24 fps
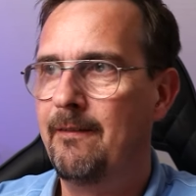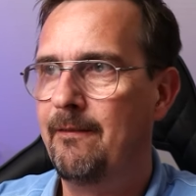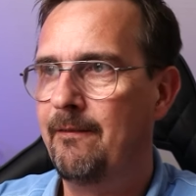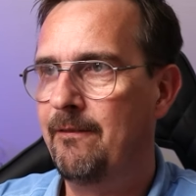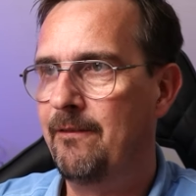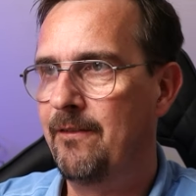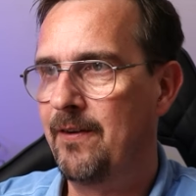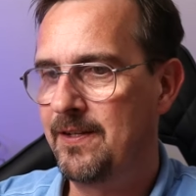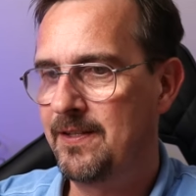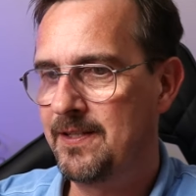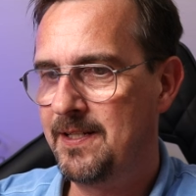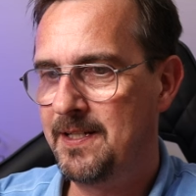
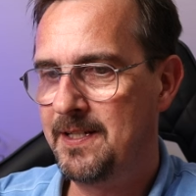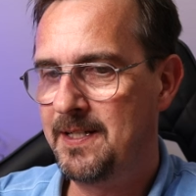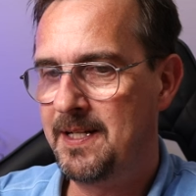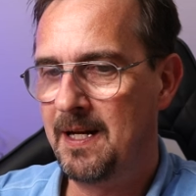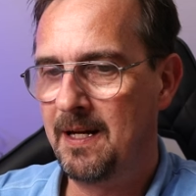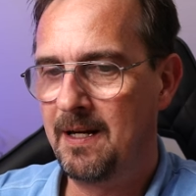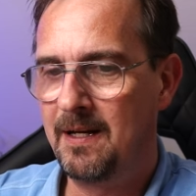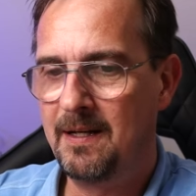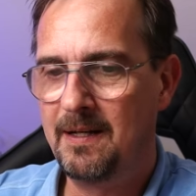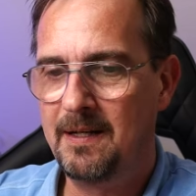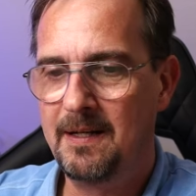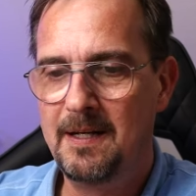was ich
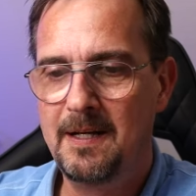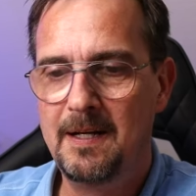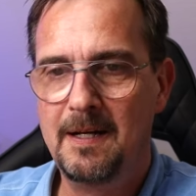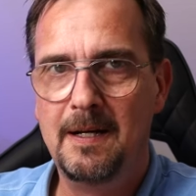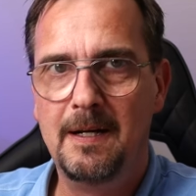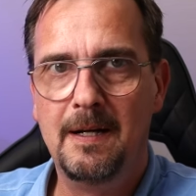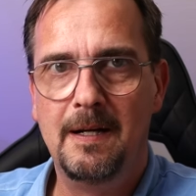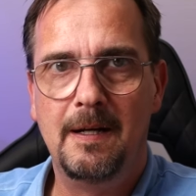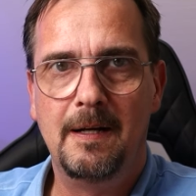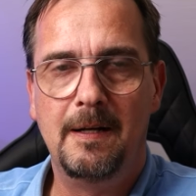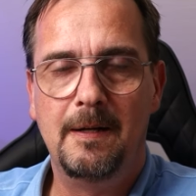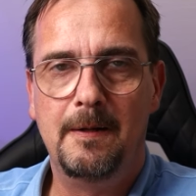da
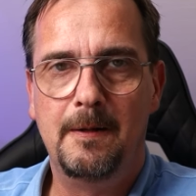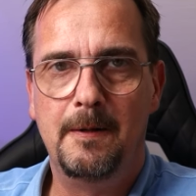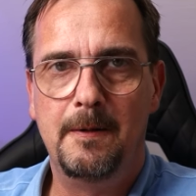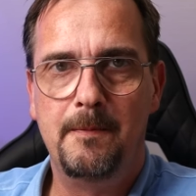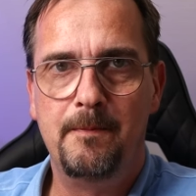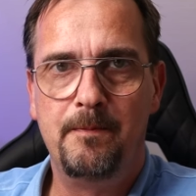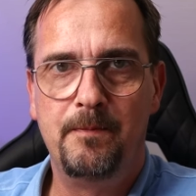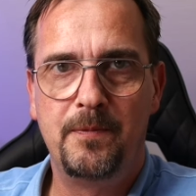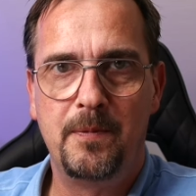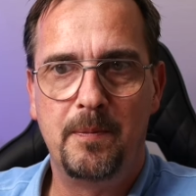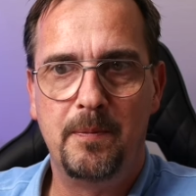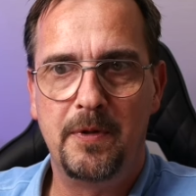
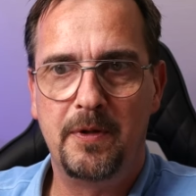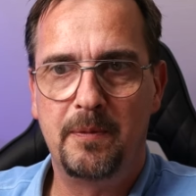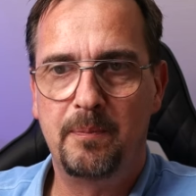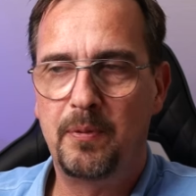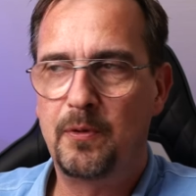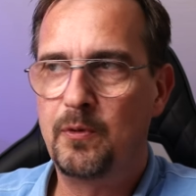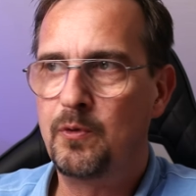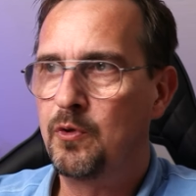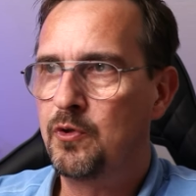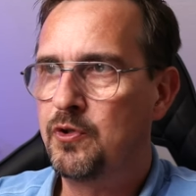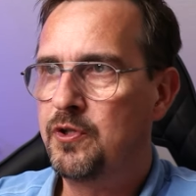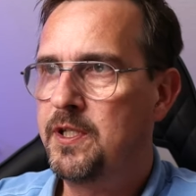ähm, mit
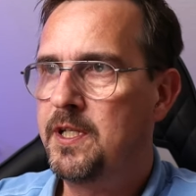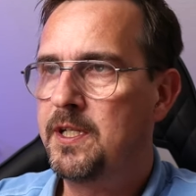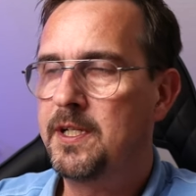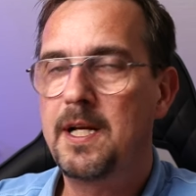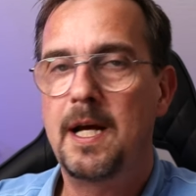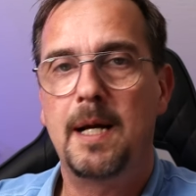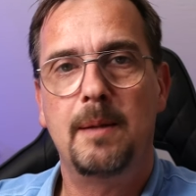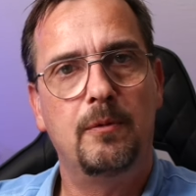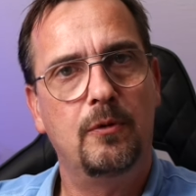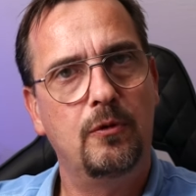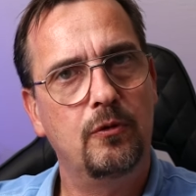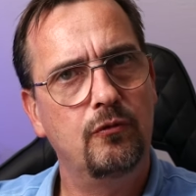produziert
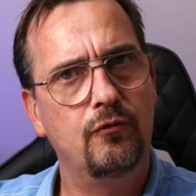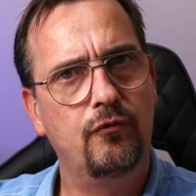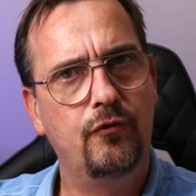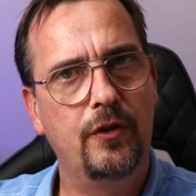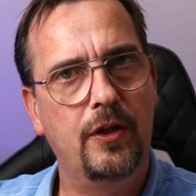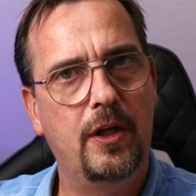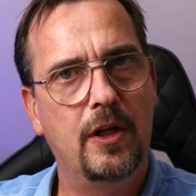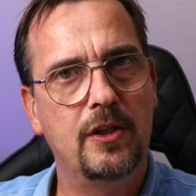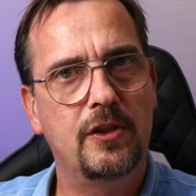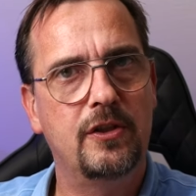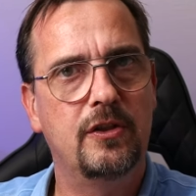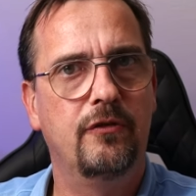habe und
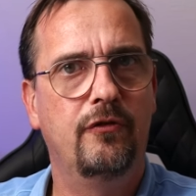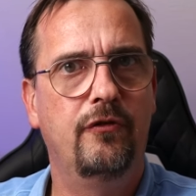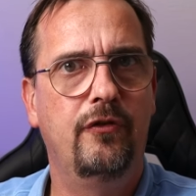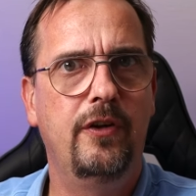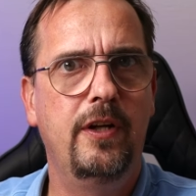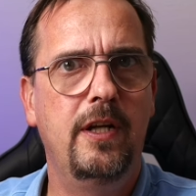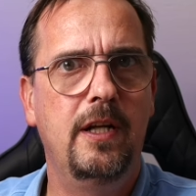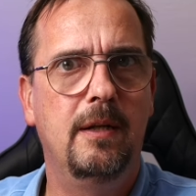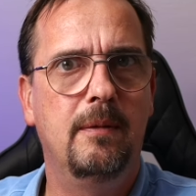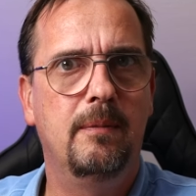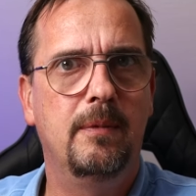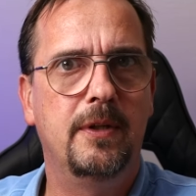wie das
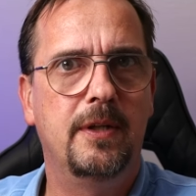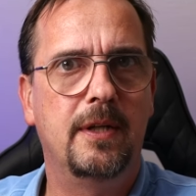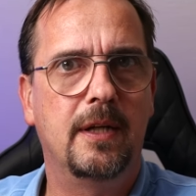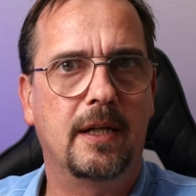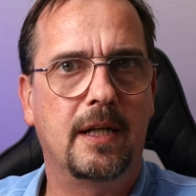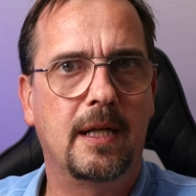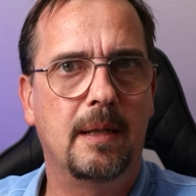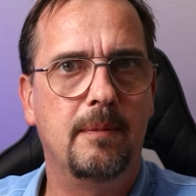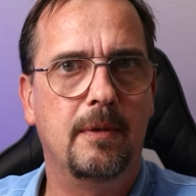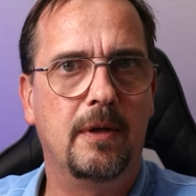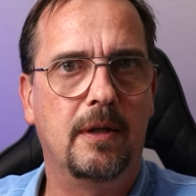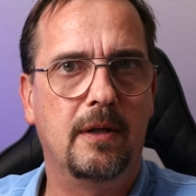Feeling mit der
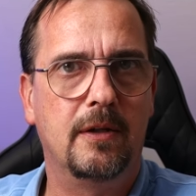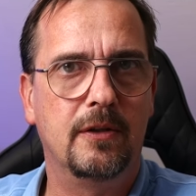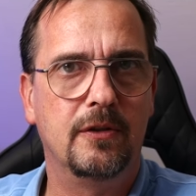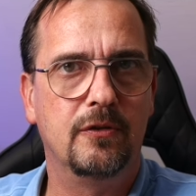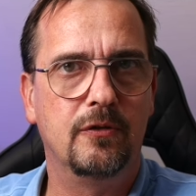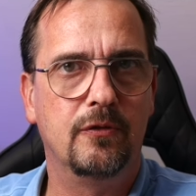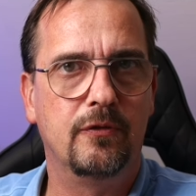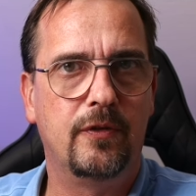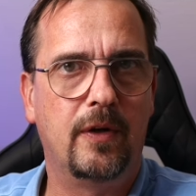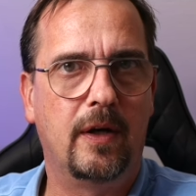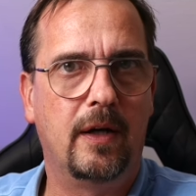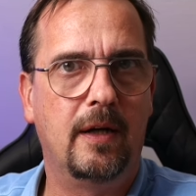Kamera
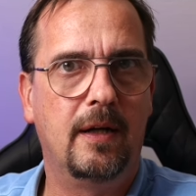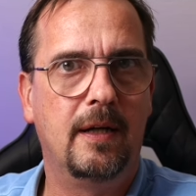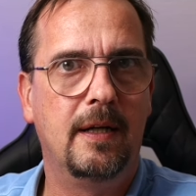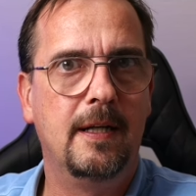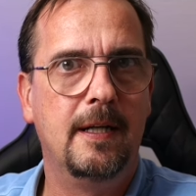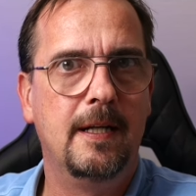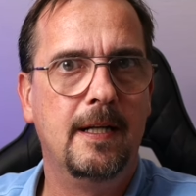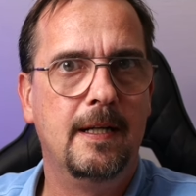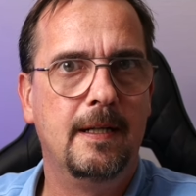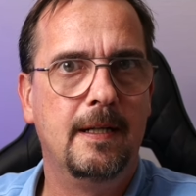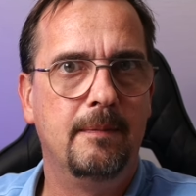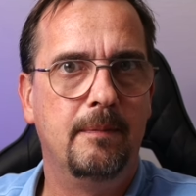so war
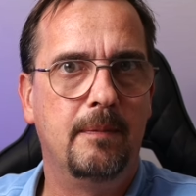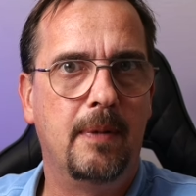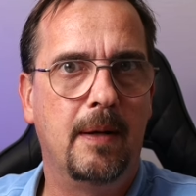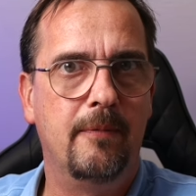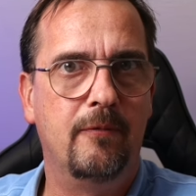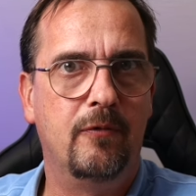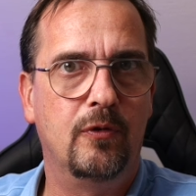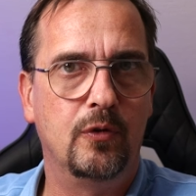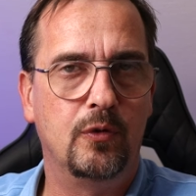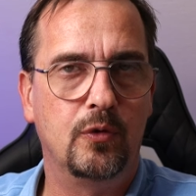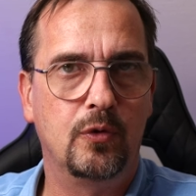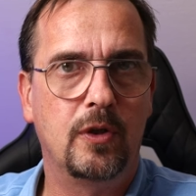
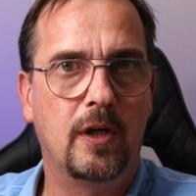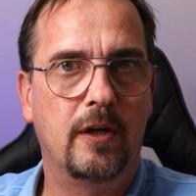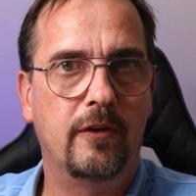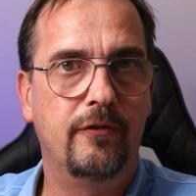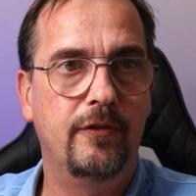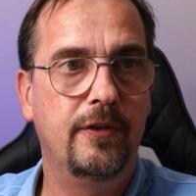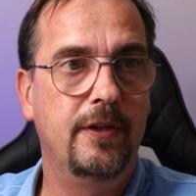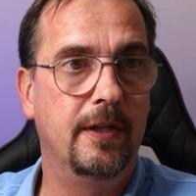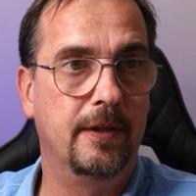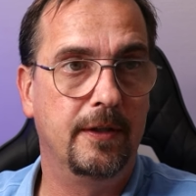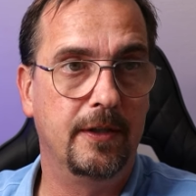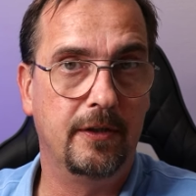beim
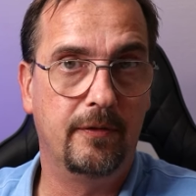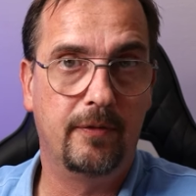Fotografieren.